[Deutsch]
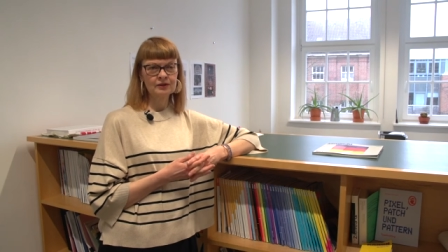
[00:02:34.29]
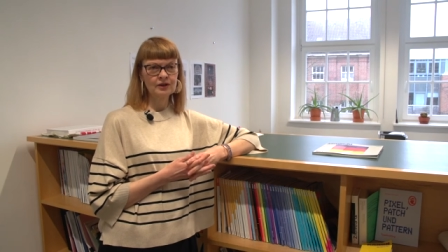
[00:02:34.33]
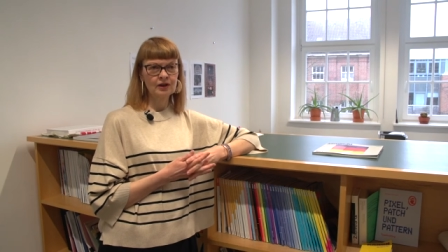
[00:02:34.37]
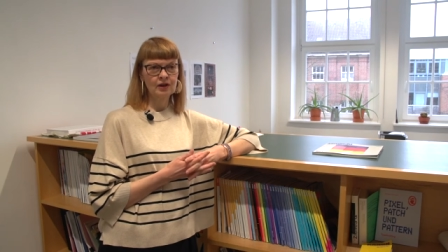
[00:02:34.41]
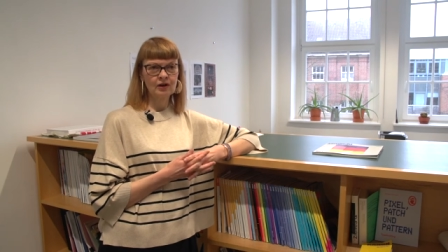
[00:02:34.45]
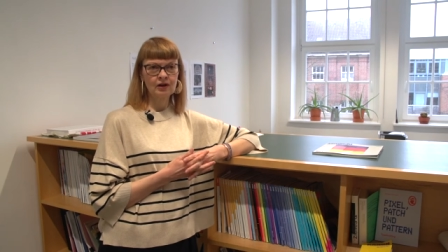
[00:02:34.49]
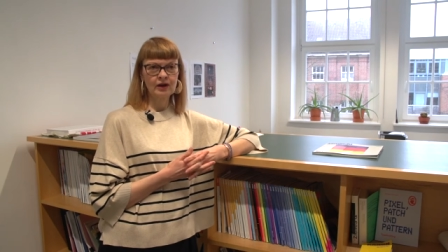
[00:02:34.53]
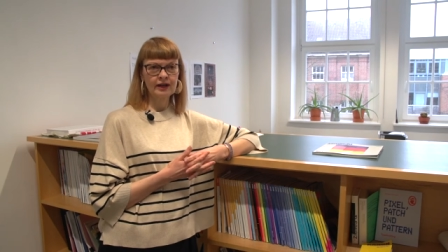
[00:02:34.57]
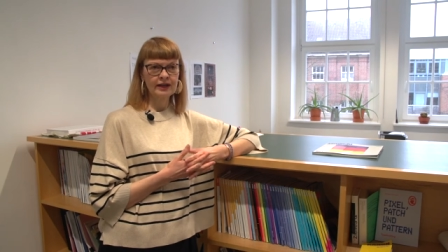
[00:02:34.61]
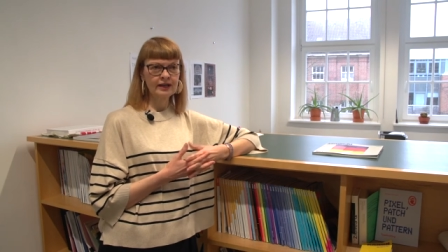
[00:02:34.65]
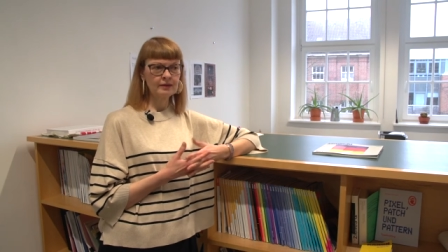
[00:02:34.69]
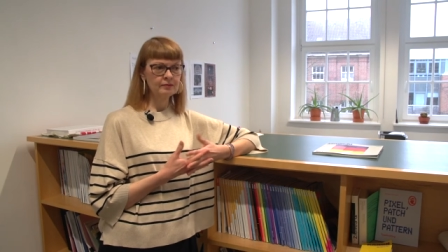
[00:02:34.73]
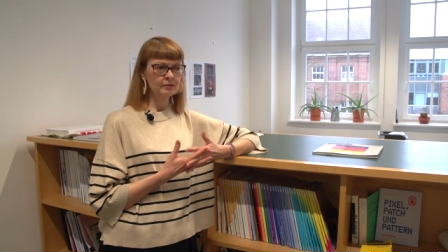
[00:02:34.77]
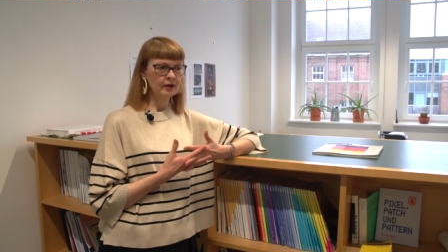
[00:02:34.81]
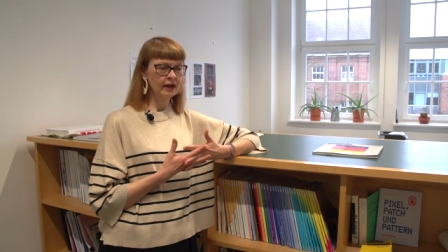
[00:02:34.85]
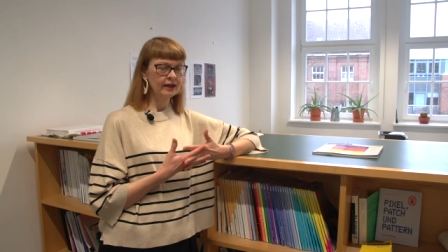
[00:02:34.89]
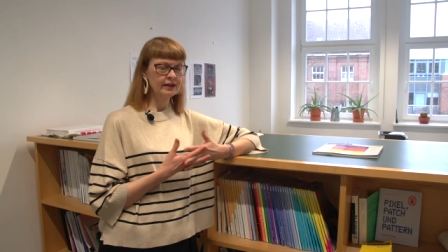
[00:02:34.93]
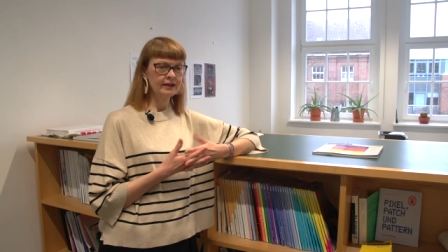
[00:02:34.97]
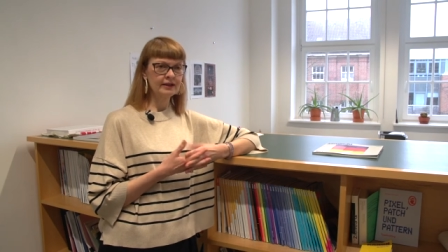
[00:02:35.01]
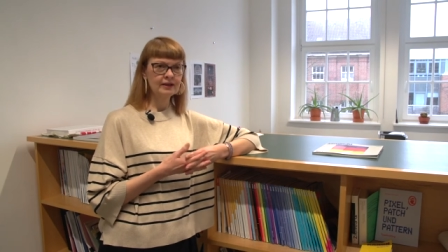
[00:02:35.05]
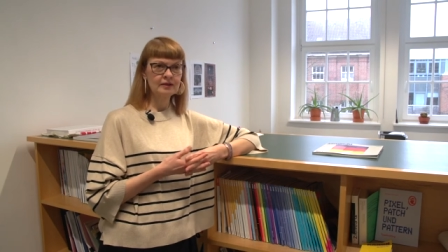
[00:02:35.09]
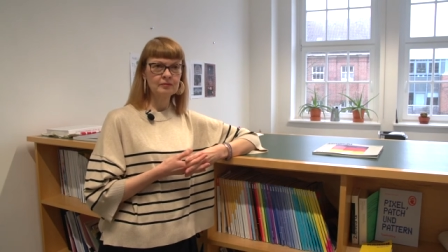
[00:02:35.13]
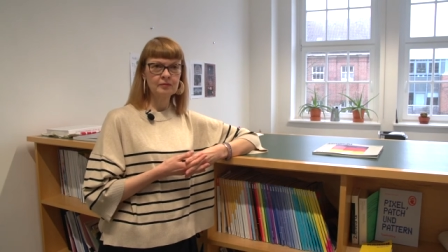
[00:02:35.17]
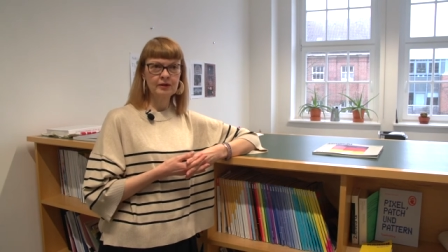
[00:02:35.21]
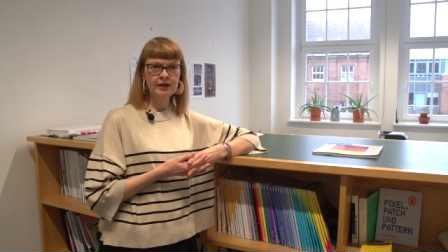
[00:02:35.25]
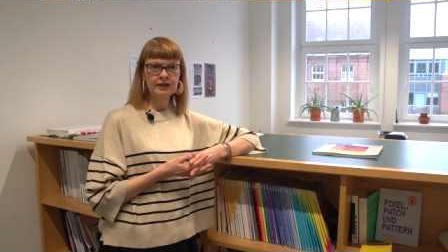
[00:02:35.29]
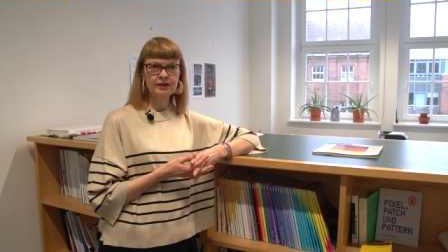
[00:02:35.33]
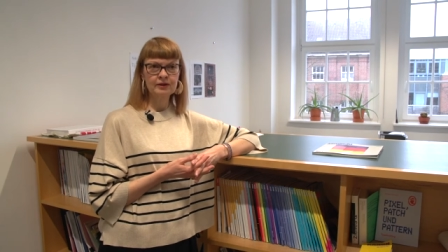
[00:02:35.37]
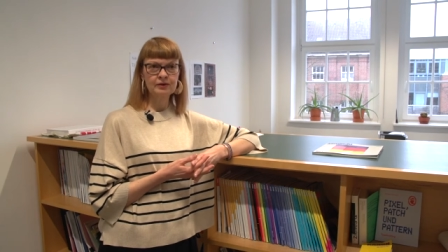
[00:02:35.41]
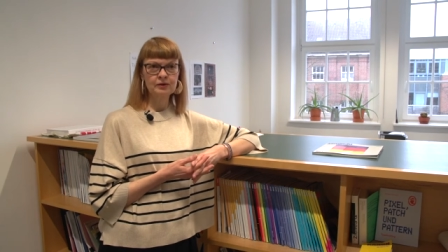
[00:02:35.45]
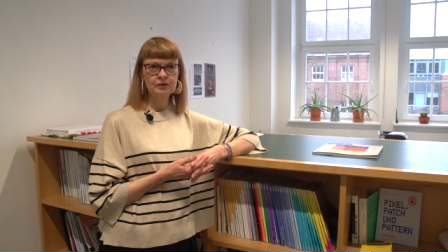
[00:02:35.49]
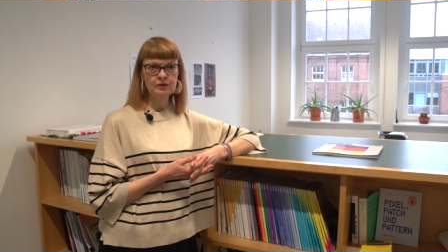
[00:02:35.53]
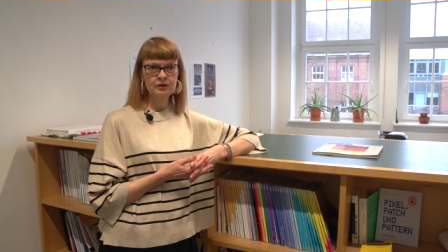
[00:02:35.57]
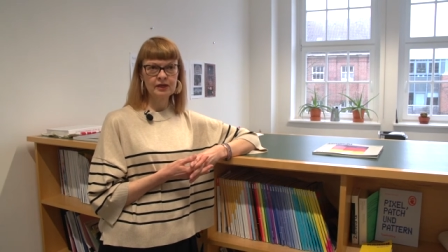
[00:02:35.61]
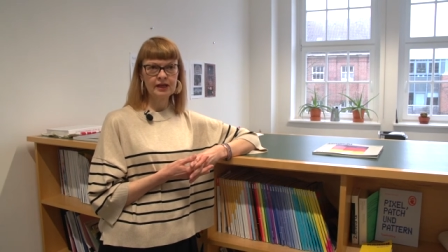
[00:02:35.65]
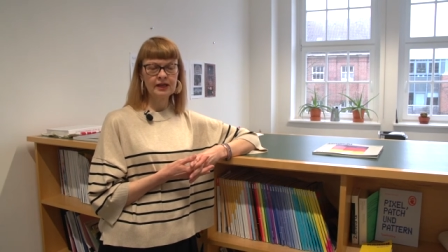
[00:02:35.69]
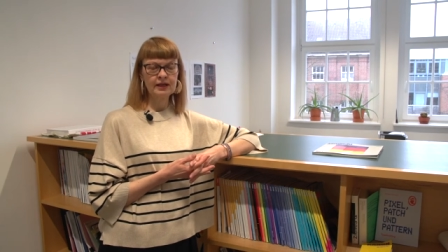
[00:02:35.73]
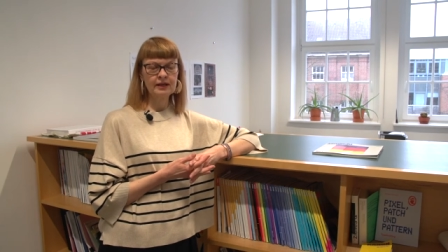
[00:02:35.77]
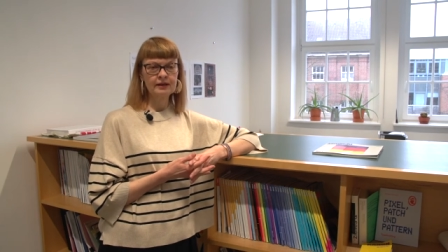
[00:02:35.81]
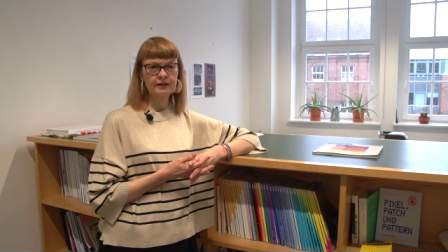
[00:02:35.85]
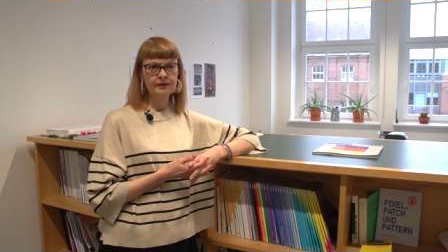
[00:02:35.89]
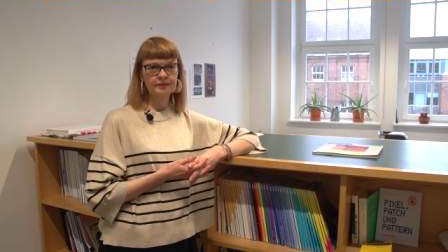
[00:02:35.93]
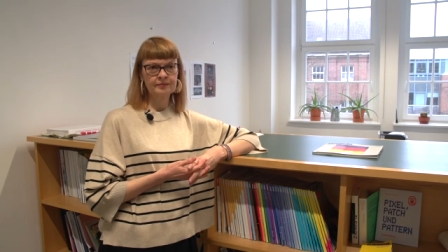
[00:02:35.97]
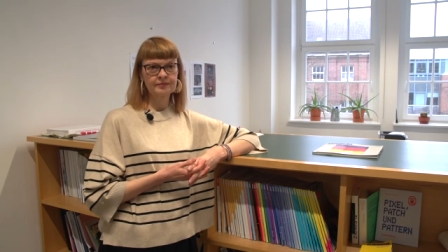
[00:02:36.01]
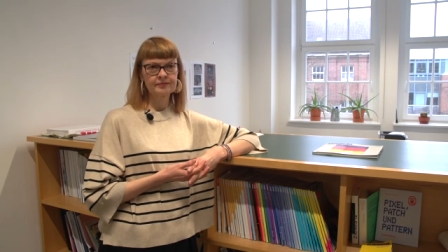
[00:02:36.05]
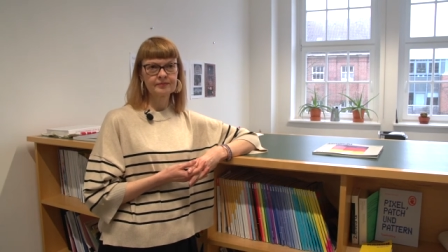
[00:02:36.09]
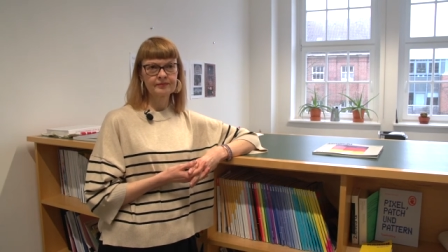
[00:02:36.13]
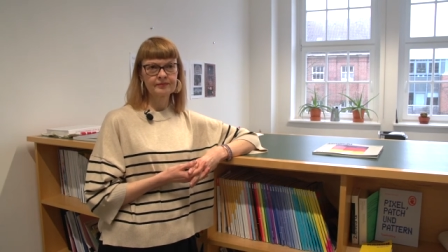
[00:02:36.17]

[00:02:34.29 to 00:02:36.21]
oder auch eben einige meiner Kolleginnen.